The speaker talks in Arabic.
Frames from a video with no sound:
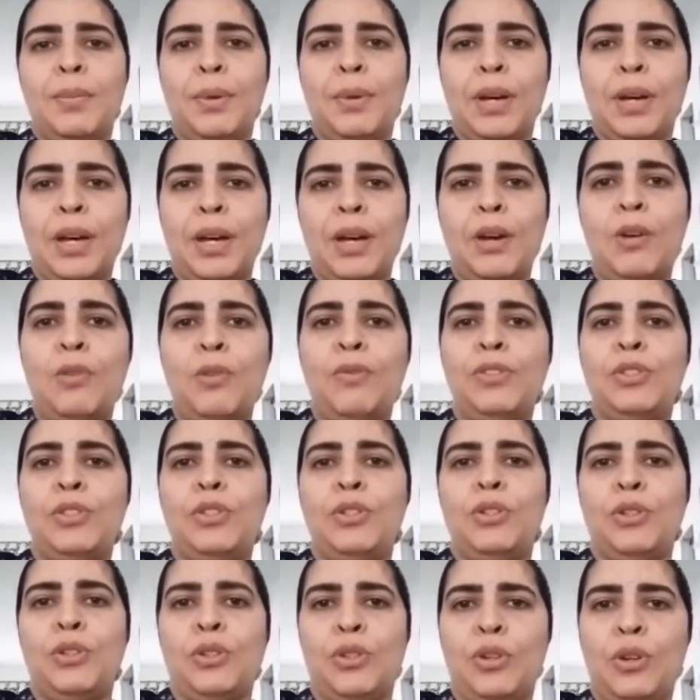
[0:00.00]
بقاو في
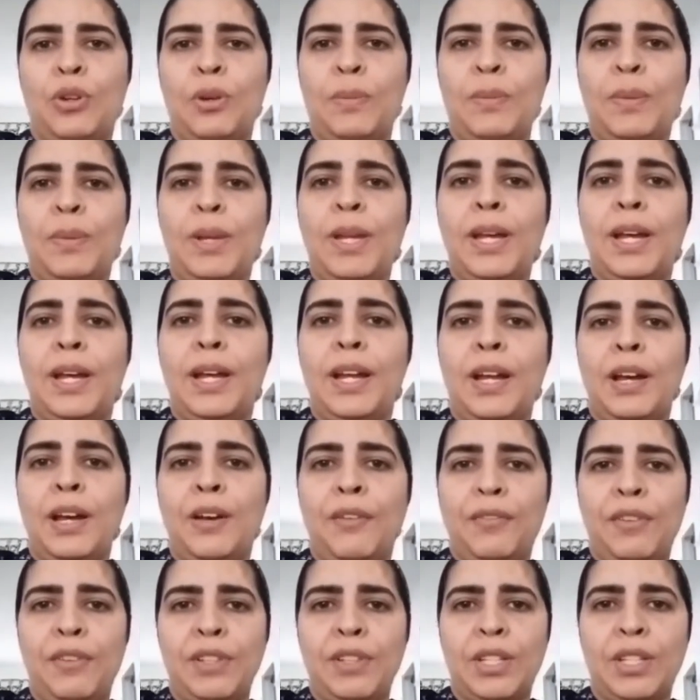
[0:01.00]
ديوركم راها
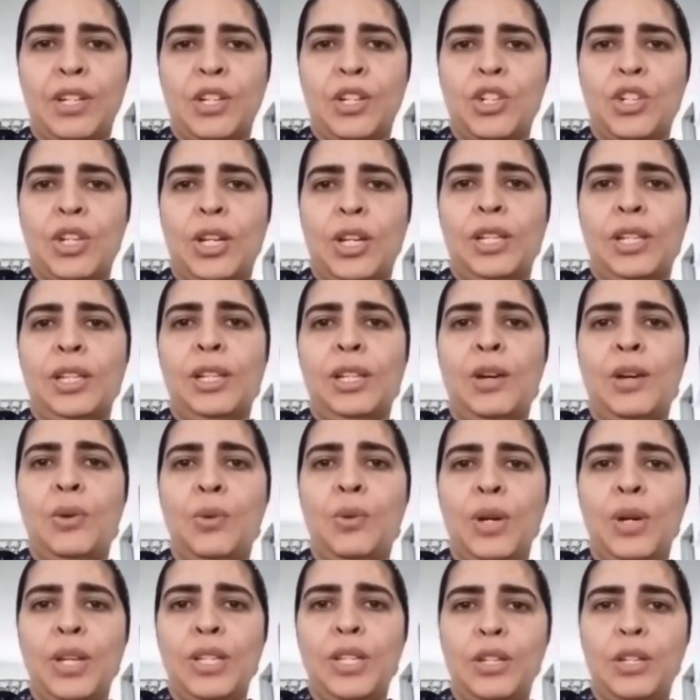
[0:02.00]
فتره ان شاء الله
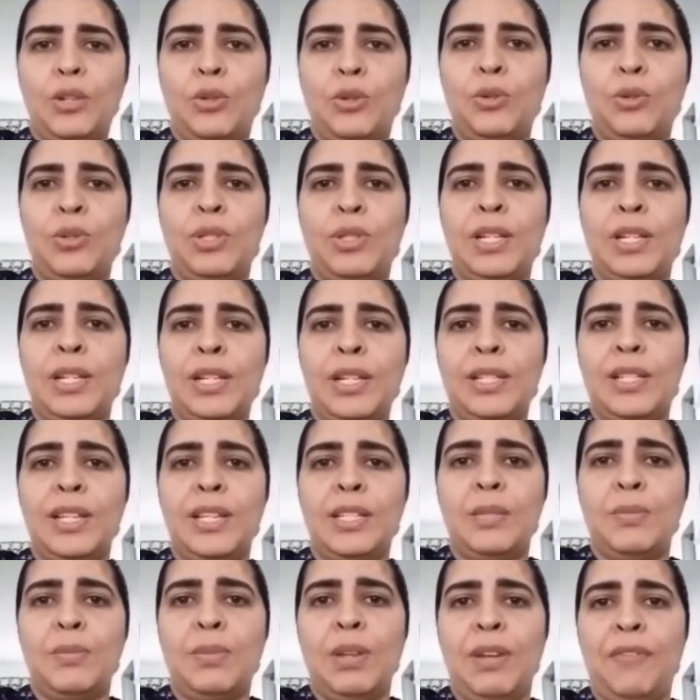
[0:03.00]
وغادي تدوز الا
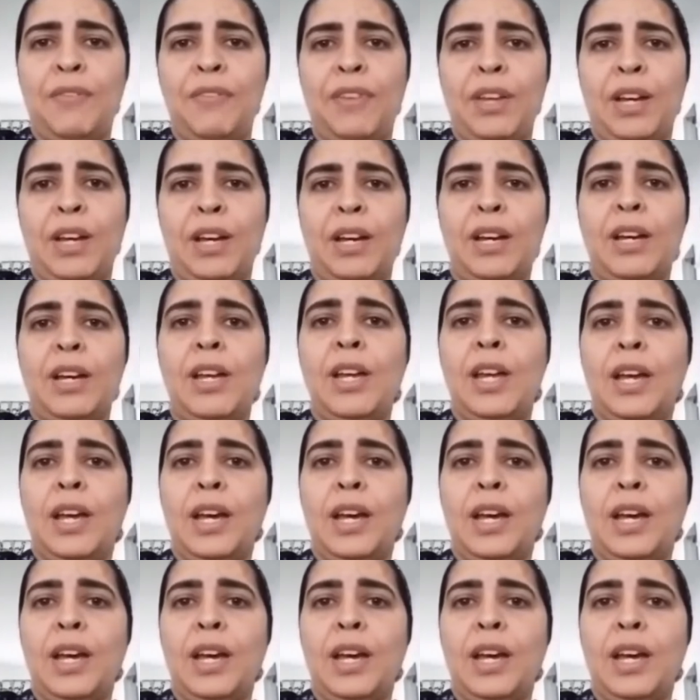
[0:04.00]
التزمنا فيها